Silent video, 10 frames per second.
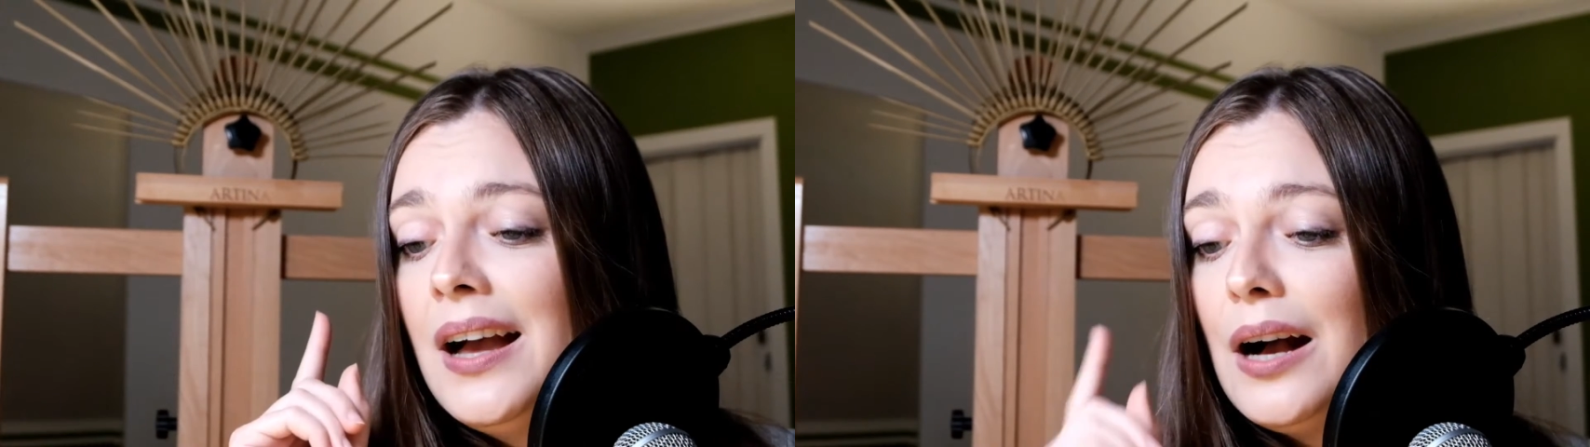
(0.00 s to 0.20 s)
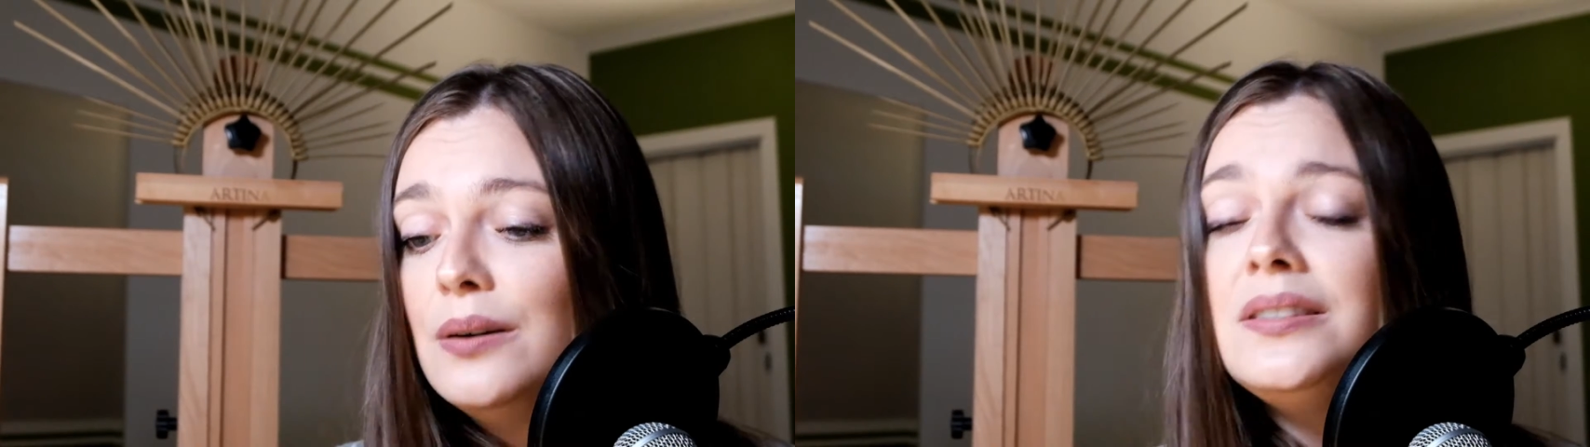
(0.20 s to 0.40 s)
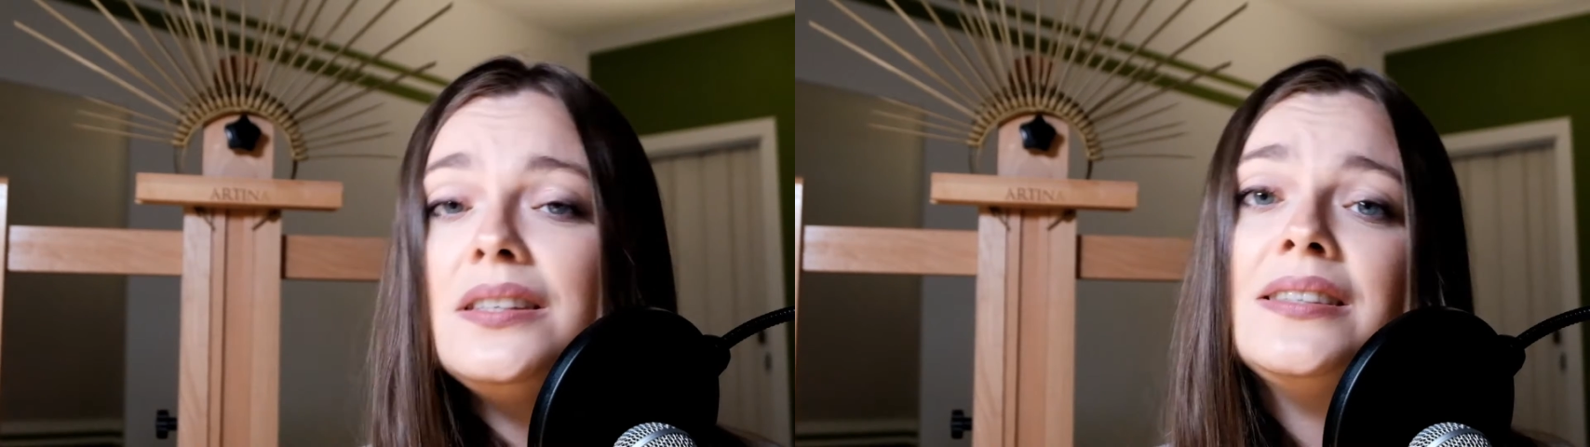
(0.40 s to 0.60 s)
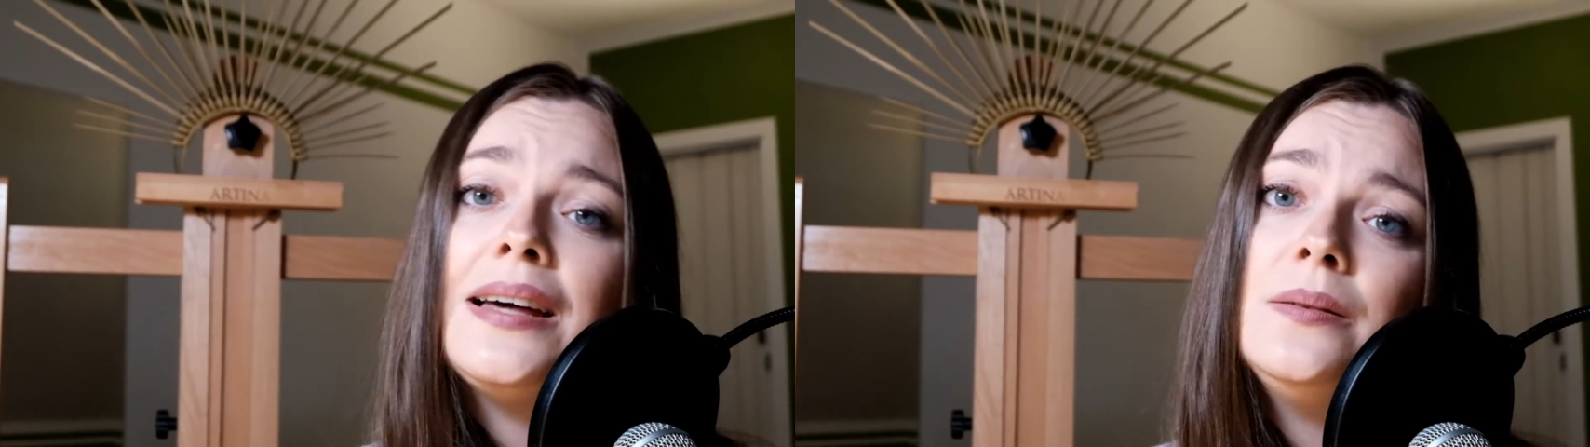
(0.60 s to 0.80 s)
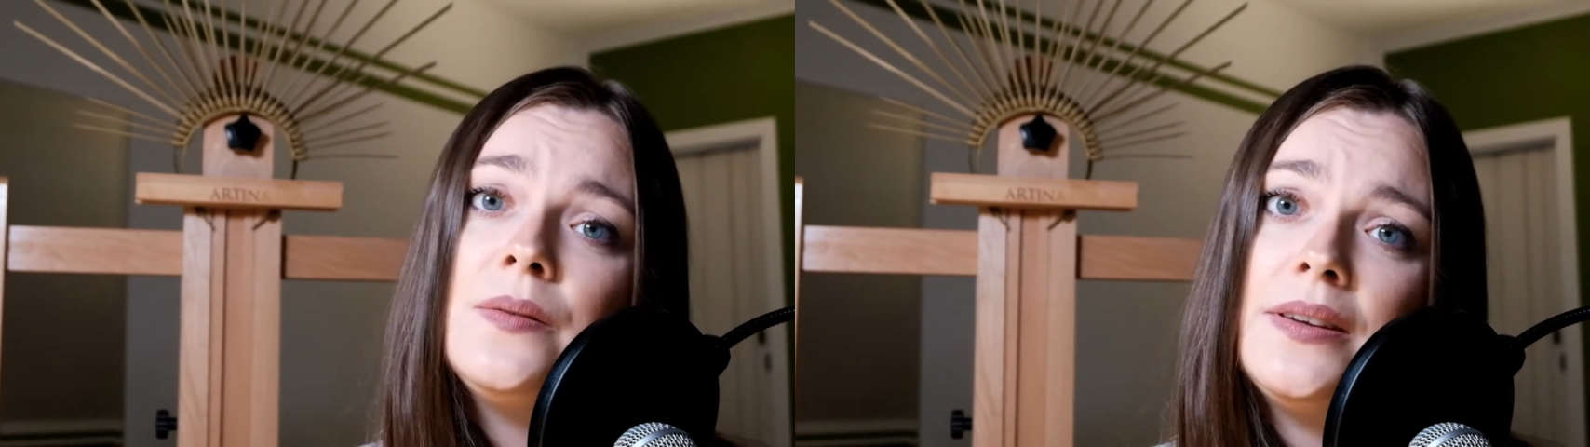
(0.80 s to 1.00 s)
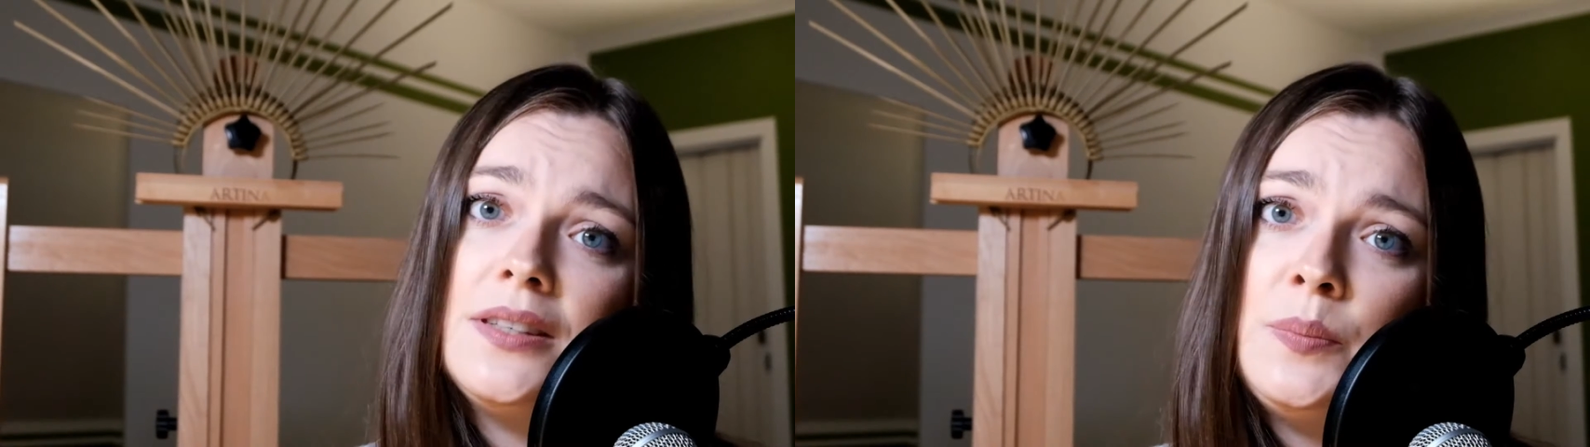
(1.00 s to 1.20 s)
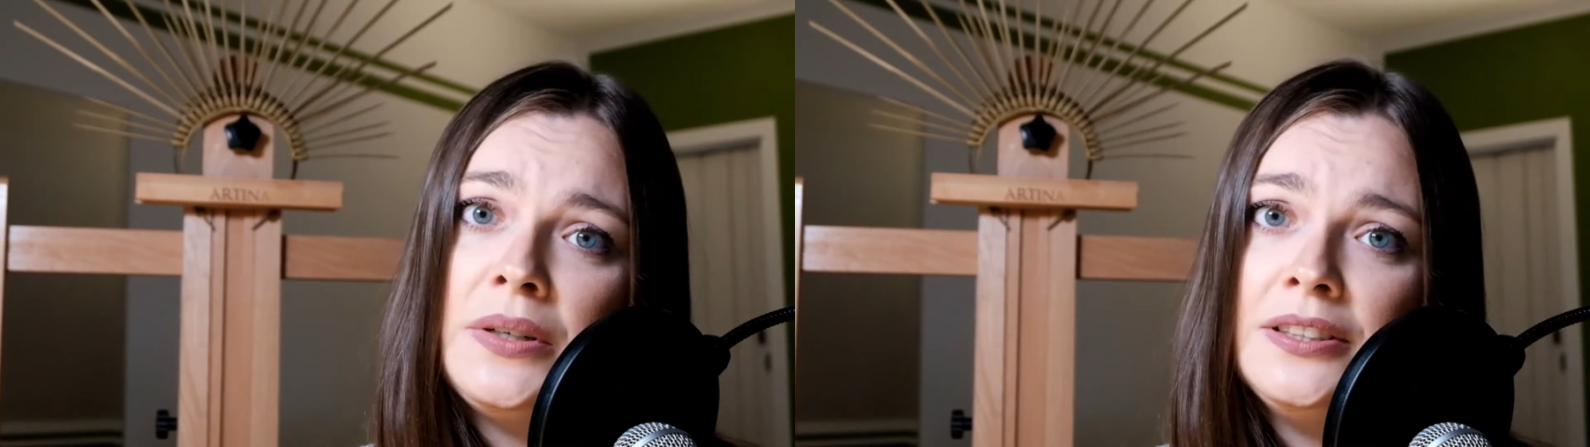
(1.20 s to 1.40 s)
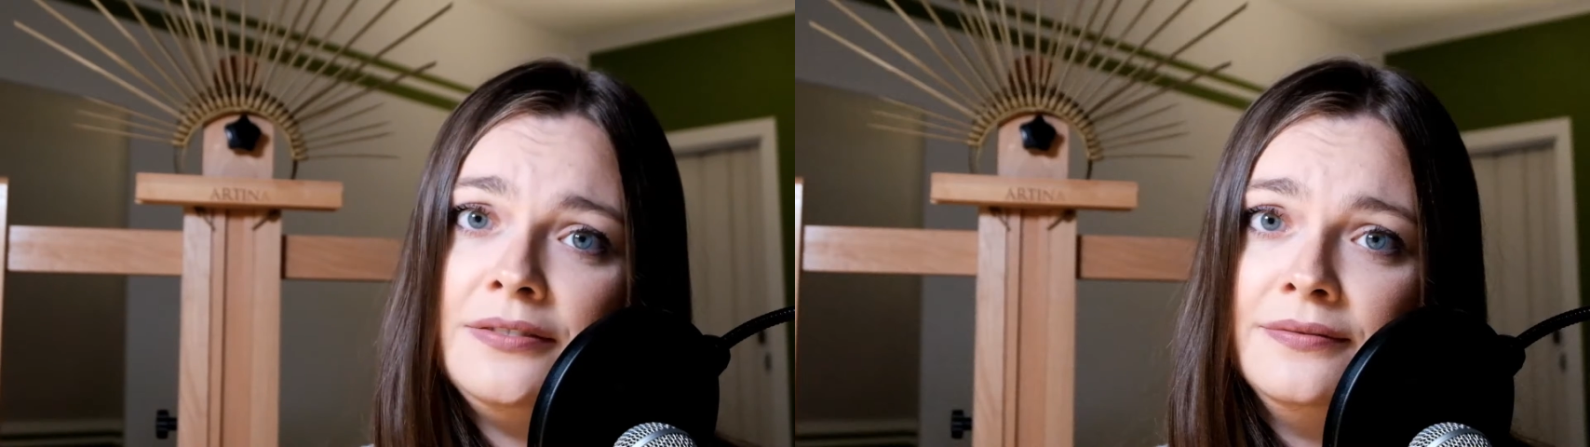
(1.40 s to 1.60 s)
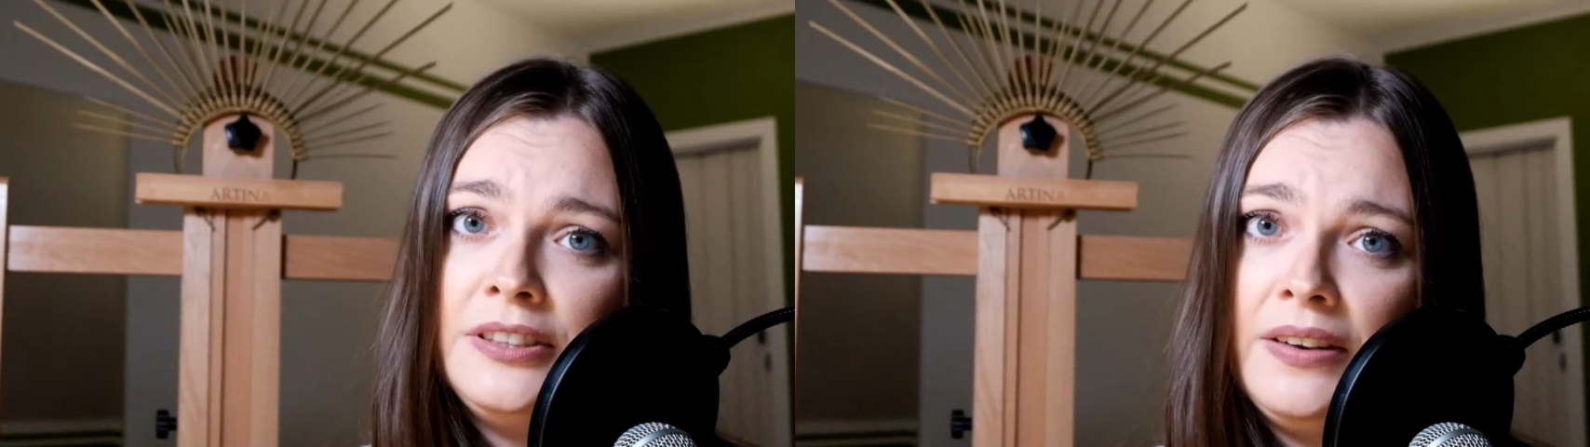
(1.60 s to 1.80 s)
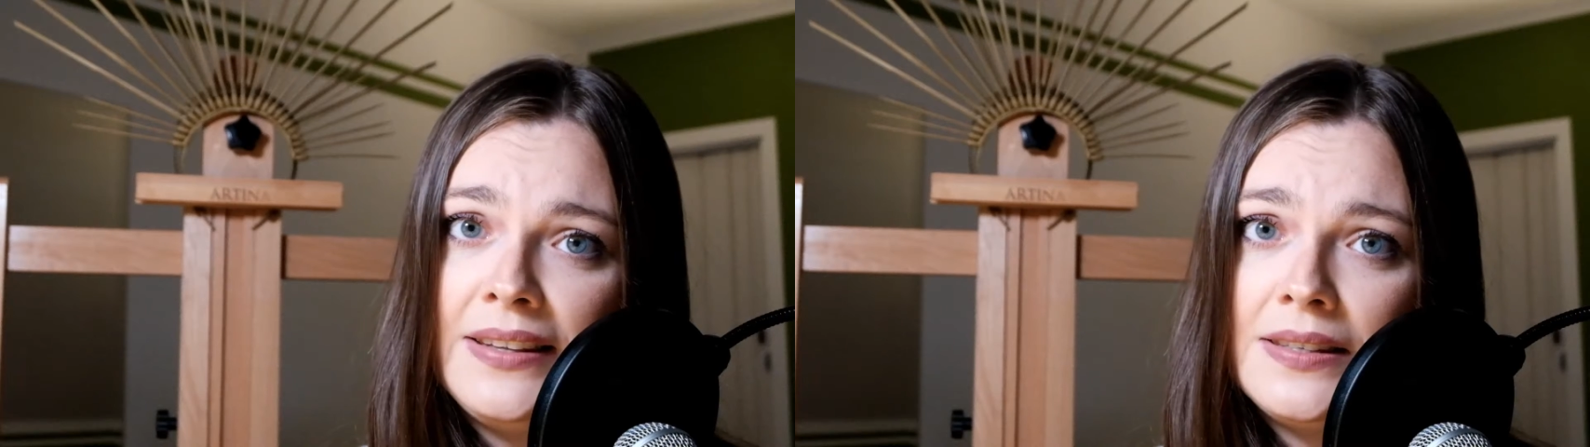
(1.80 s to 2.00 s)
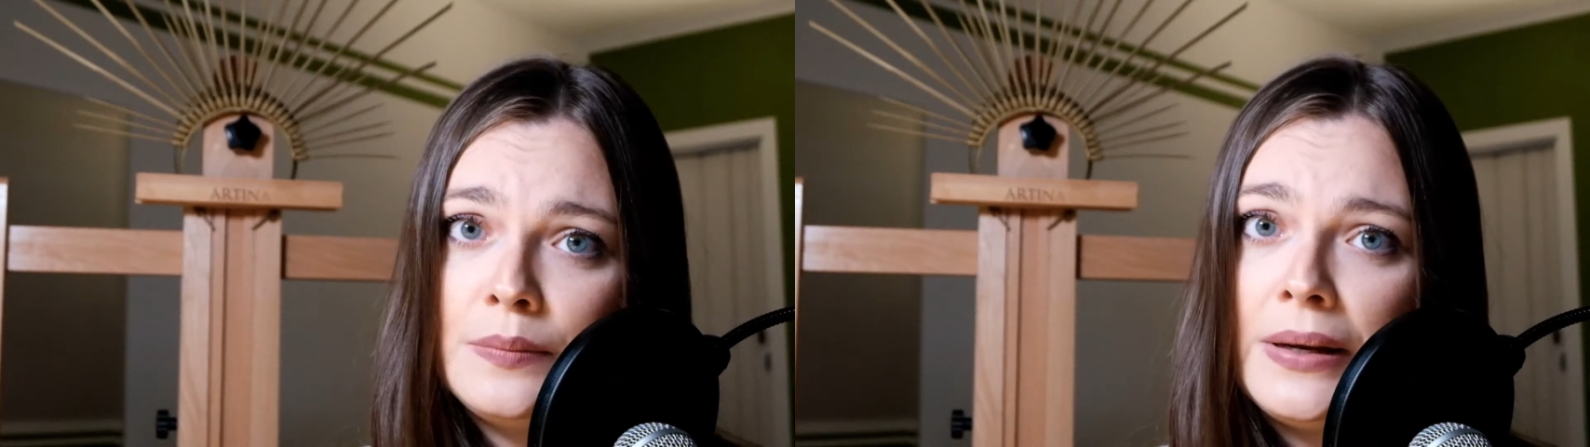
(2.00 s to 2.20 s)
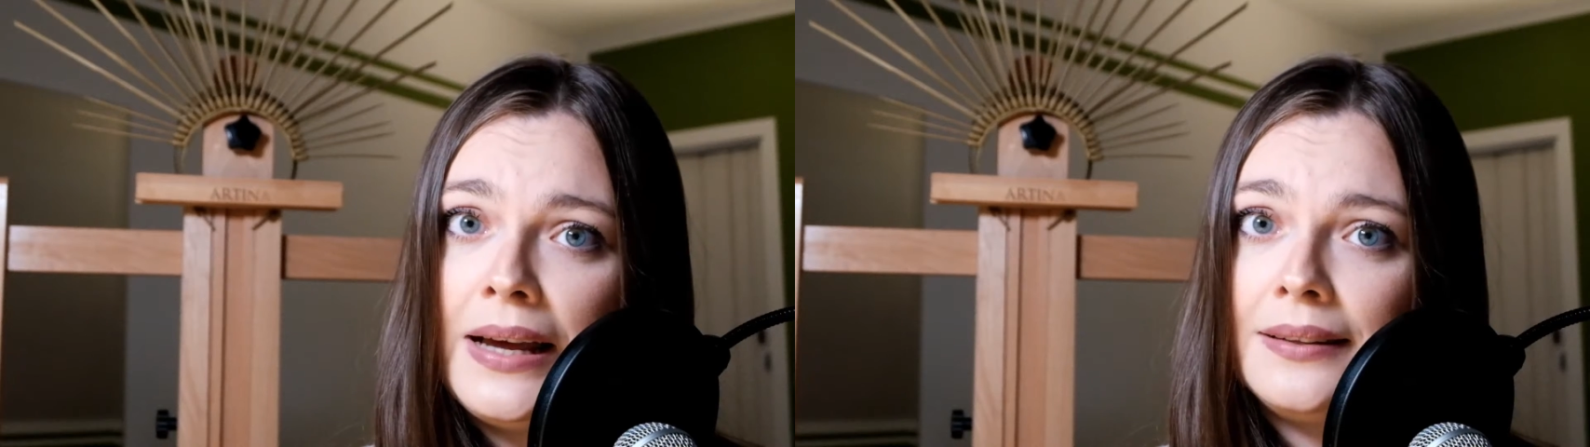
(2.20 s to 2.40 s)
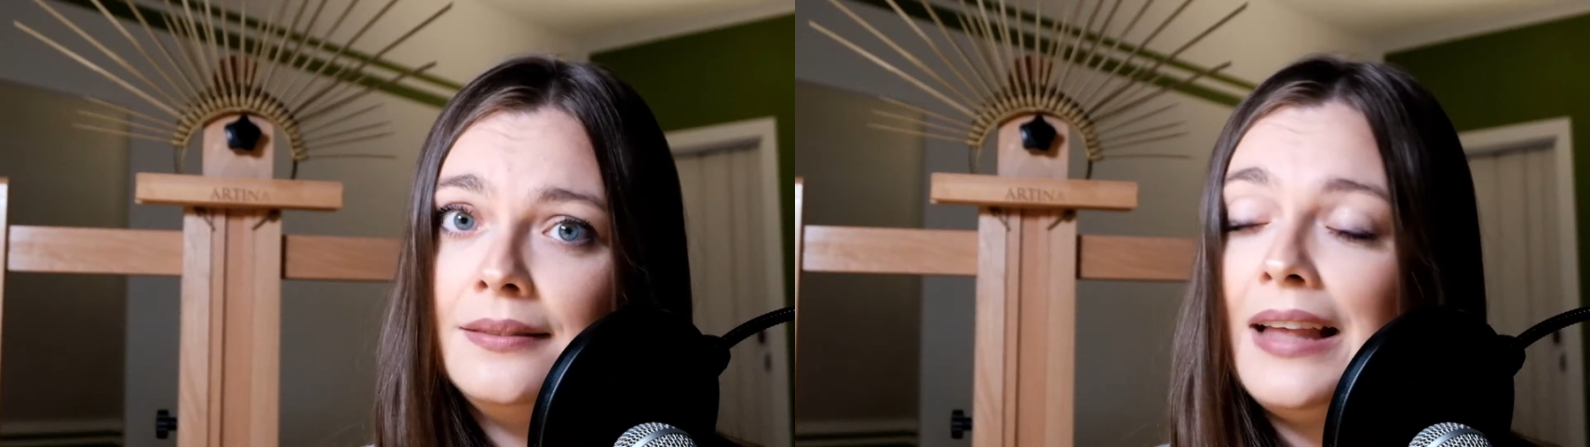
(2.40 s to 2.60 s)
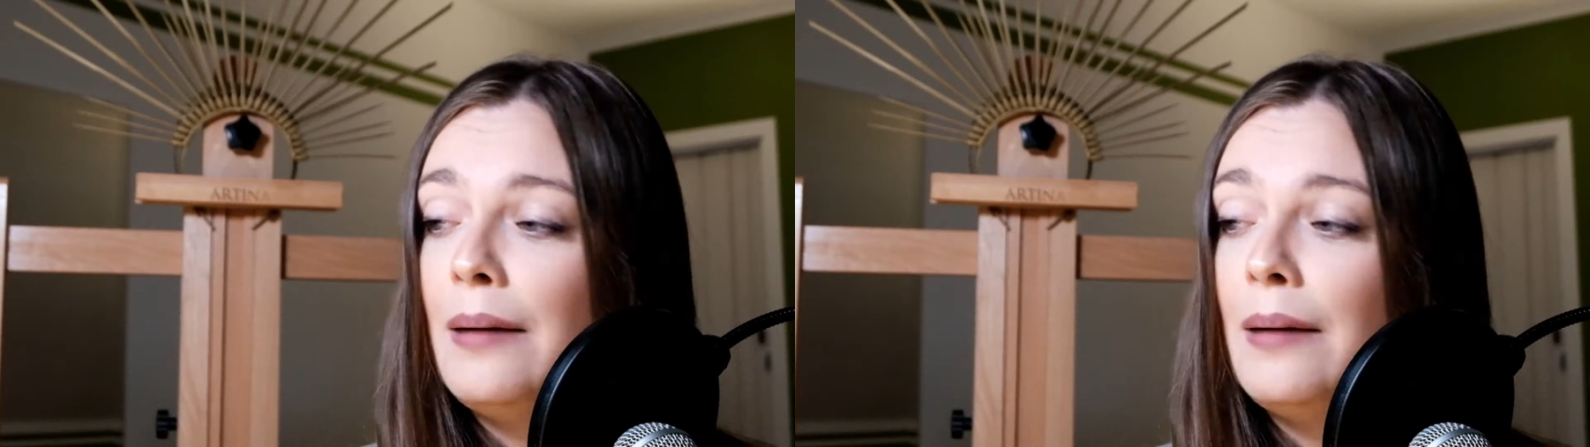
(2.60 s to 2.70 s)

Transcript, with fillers: Aus diesen 21 Begriffen, die wir letztes Mal hatten,